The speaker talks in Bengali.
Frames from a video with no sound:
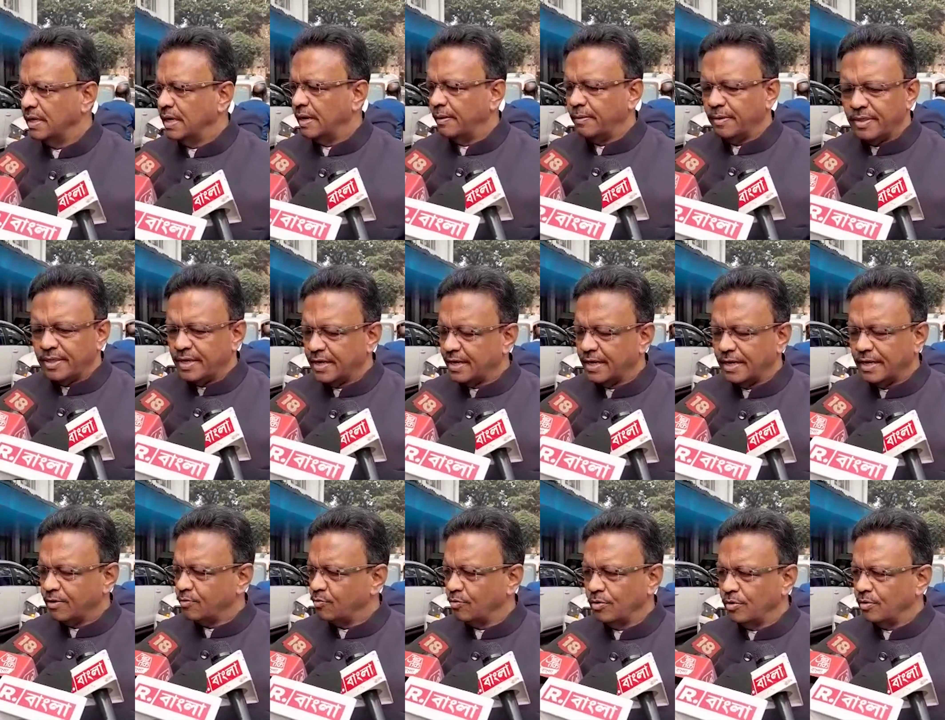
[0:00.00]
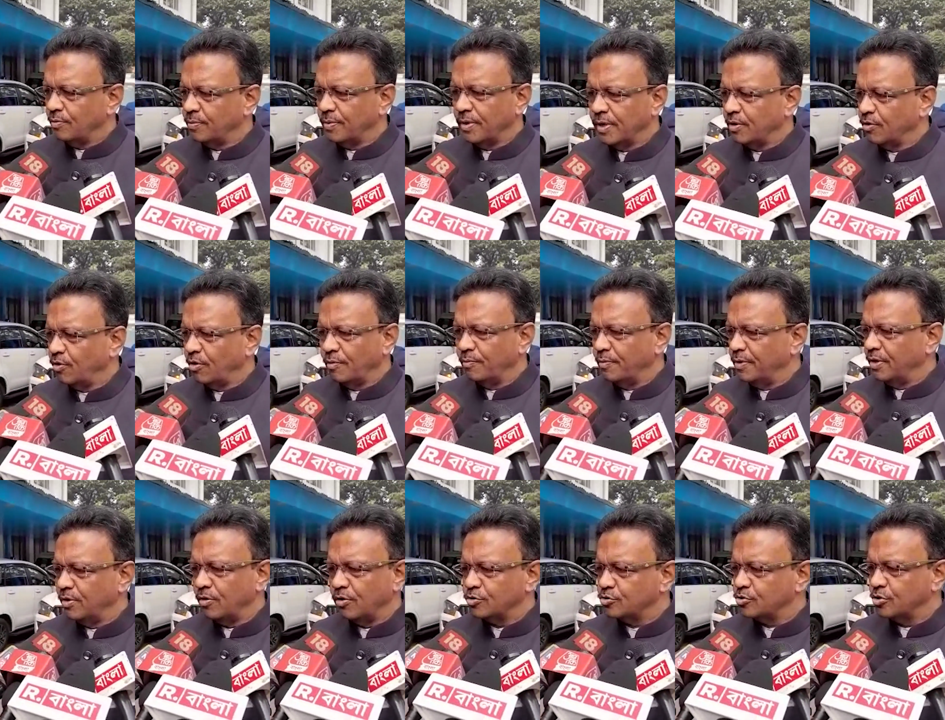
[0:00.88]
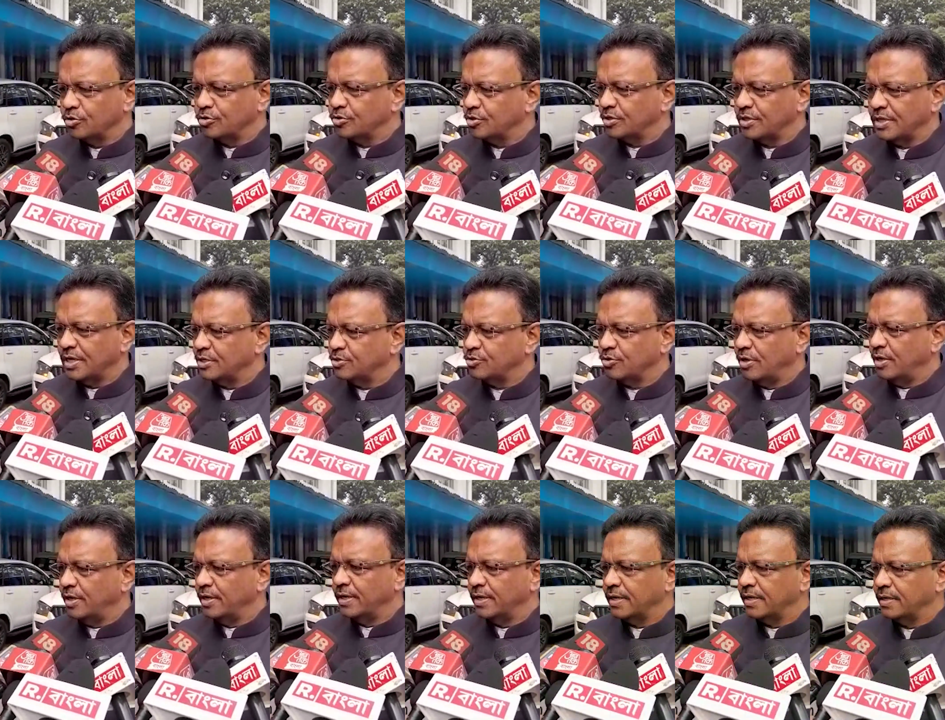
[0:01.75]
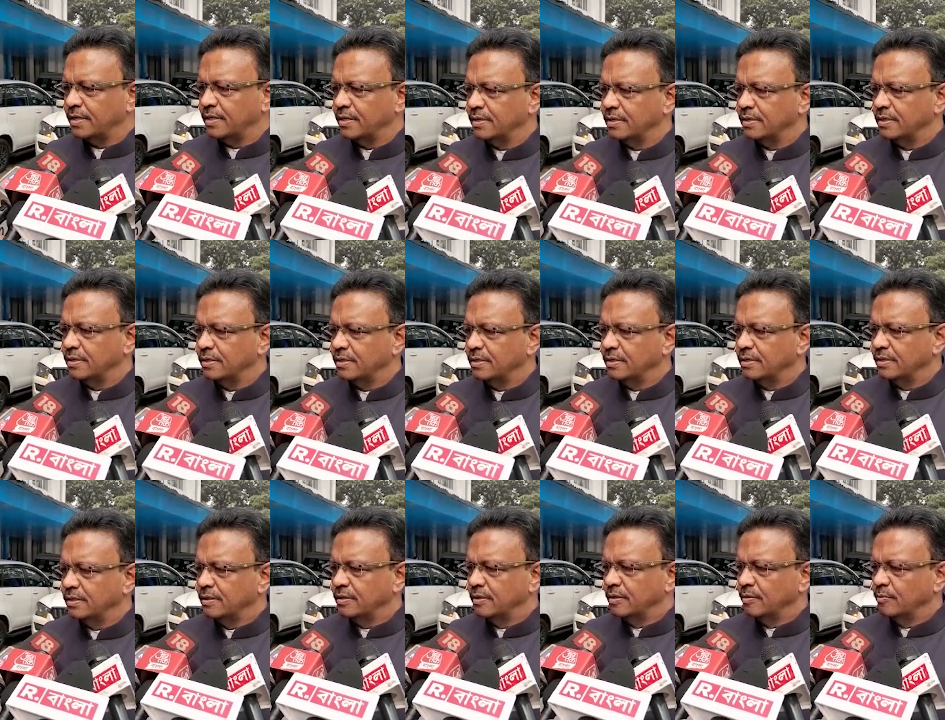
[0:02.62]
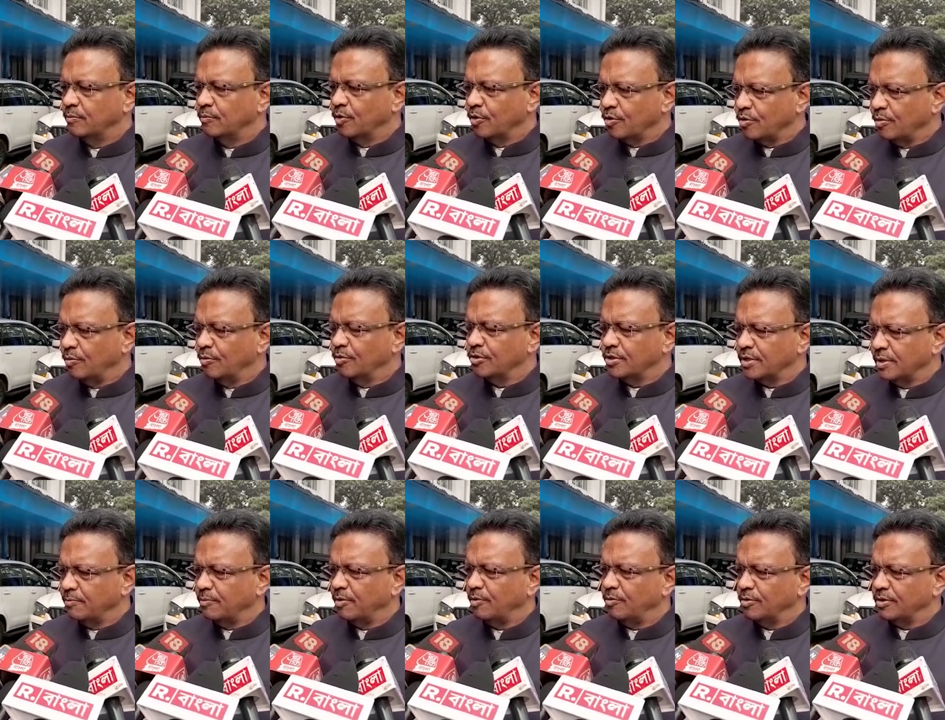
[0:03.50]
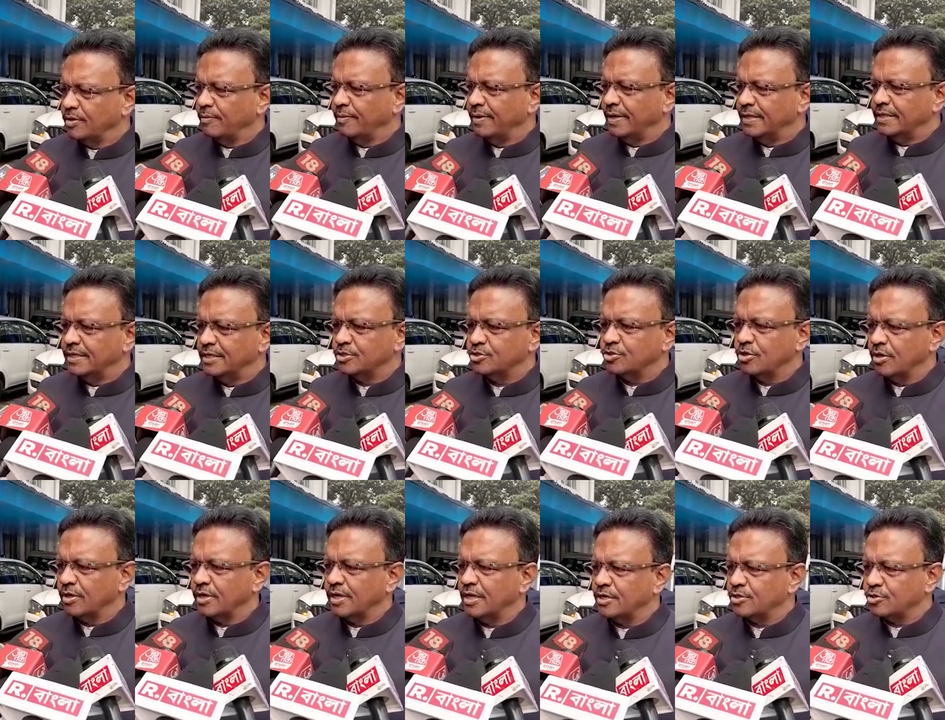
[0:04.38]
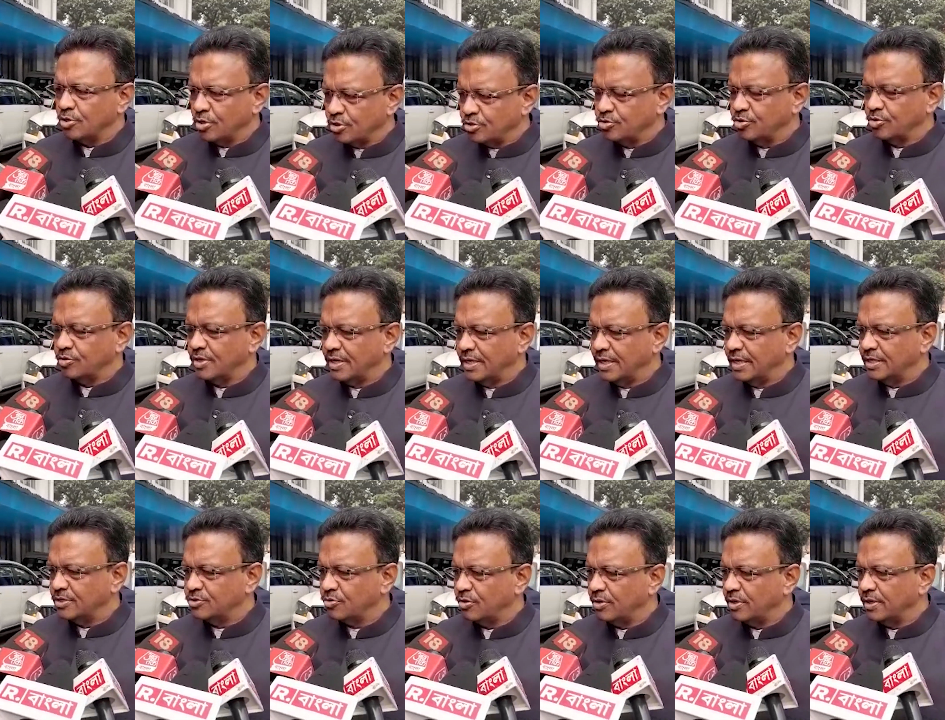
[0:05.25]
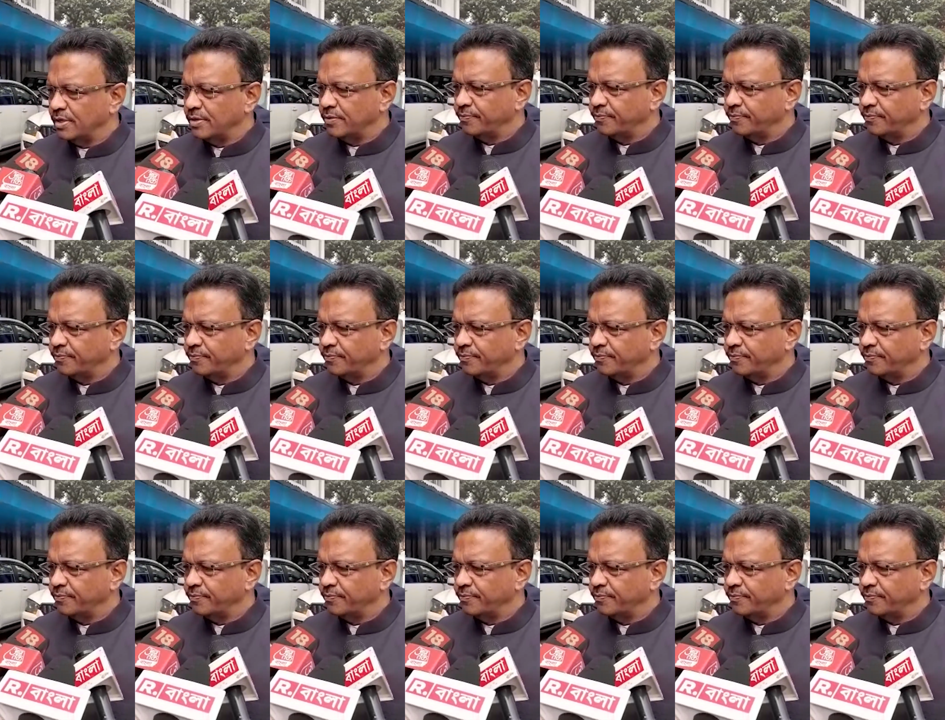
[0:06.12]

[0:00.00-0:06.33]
আমাদের এখানে কোনো গভর্নমেন্ট অস্বচ্ছতায় চলে না মুখ্যমন্ত্রী মমতা ব্যানার্জির সরকার স্বচ্ছতা নিয়ে চলে